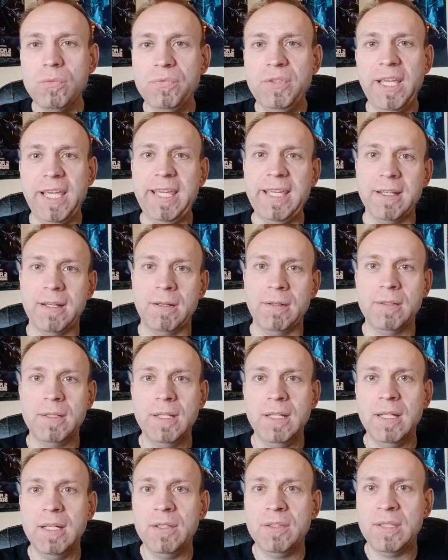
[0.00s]
wie er.
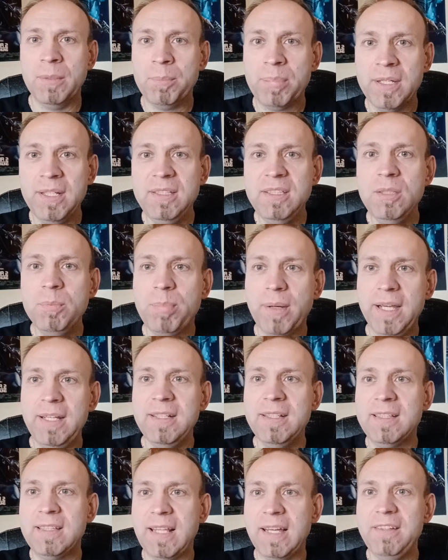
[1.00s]
Dann bringen die
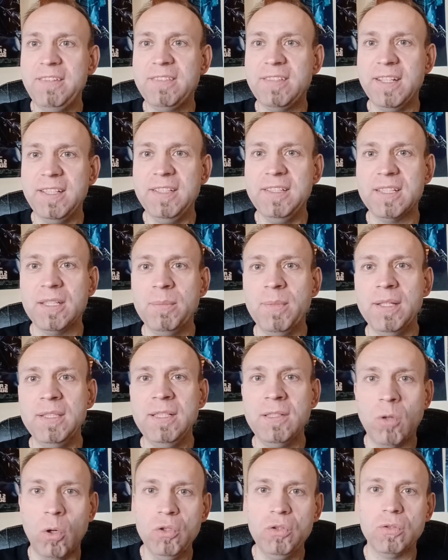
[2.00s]
beide gleichzeitig immer die
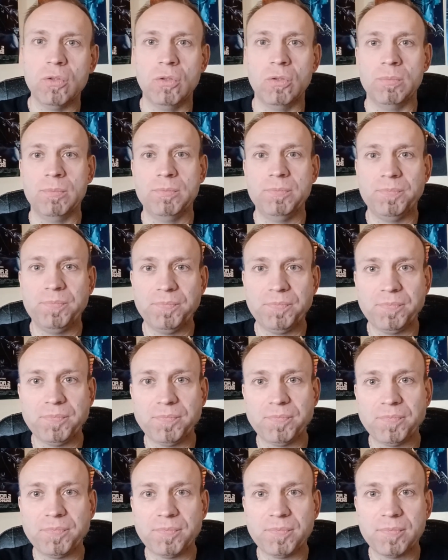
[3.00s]
Leute um.
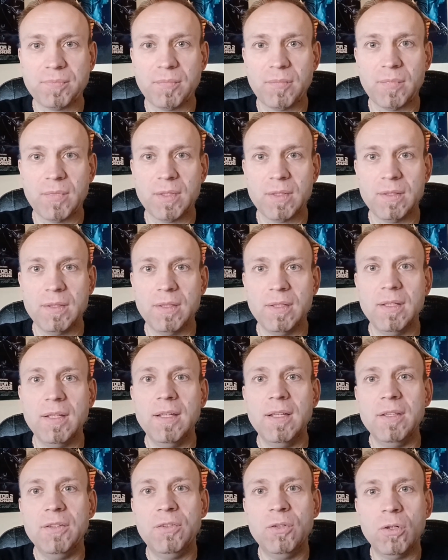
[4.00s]

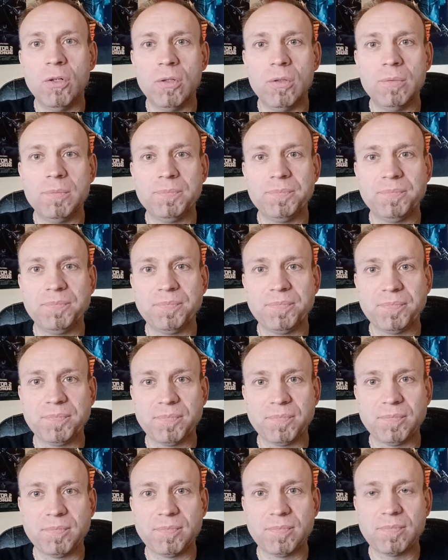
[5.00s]
So.
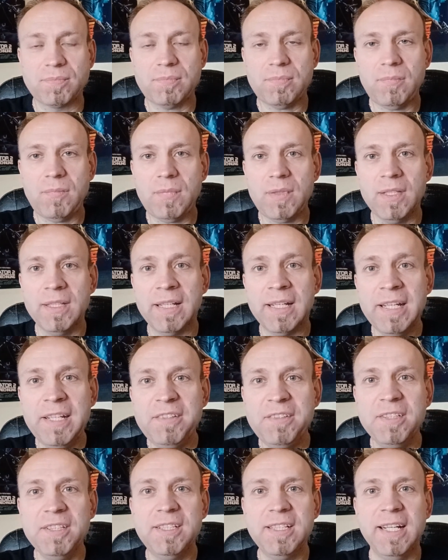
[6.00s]

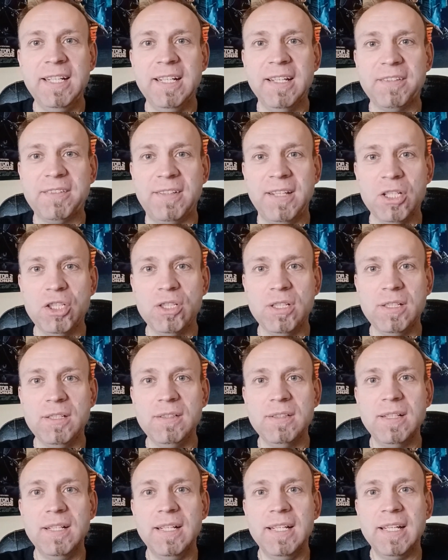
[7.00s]
Richtig geiler
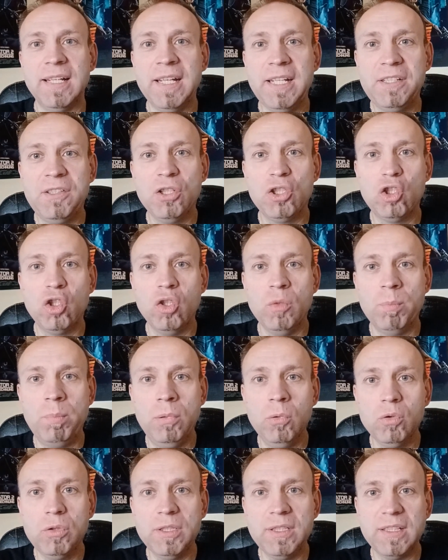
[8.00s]
Slasher. Richtig schön
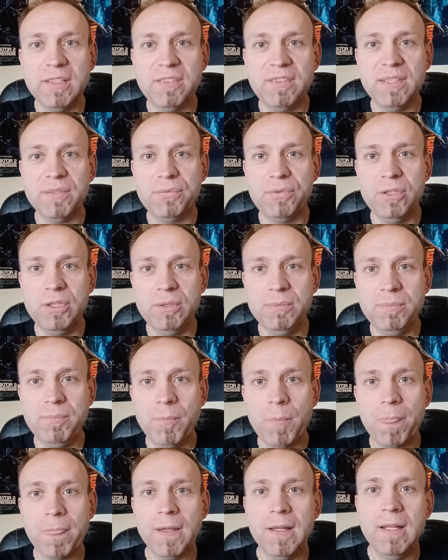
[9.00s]
blutig ist der
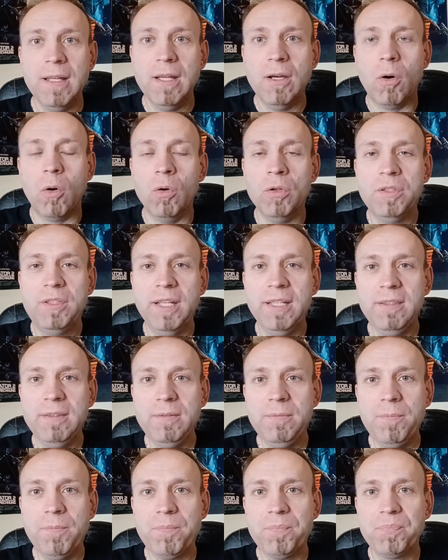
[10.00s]
Film. Und
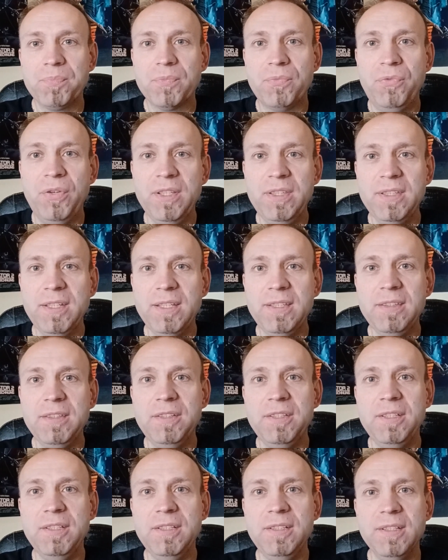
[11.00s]
dann finden
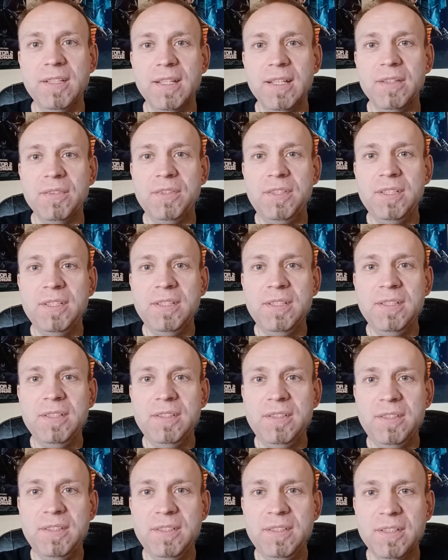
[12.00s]
die,
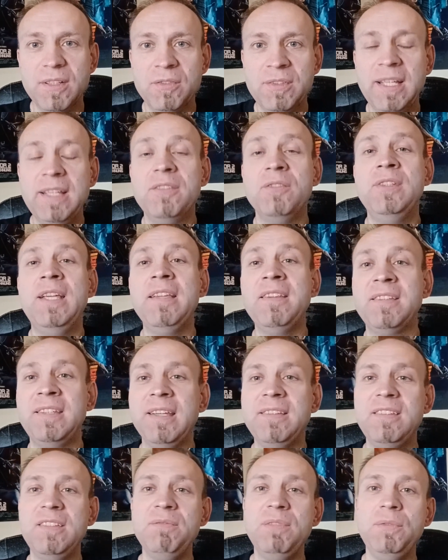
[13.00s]
die, die, und jetzt,
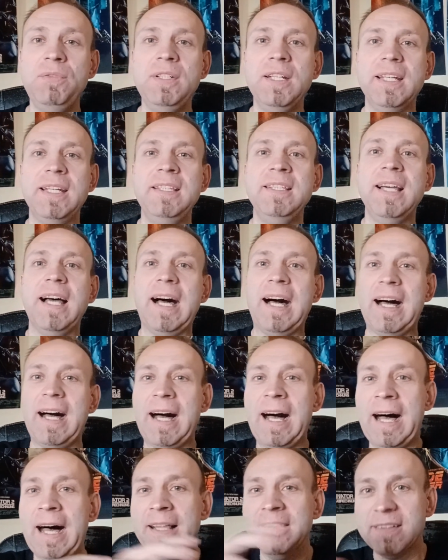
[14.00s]
jetzt sind wir wieder in der
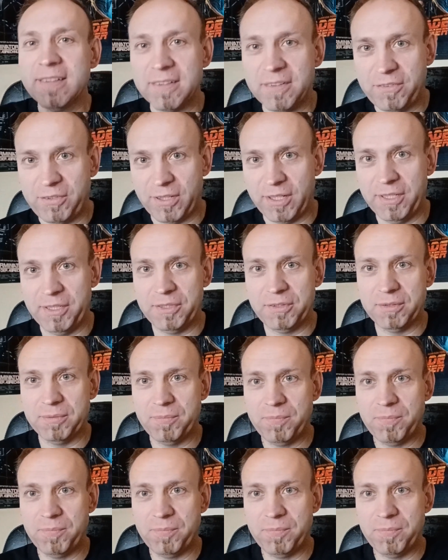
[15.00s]
anderen Zeit.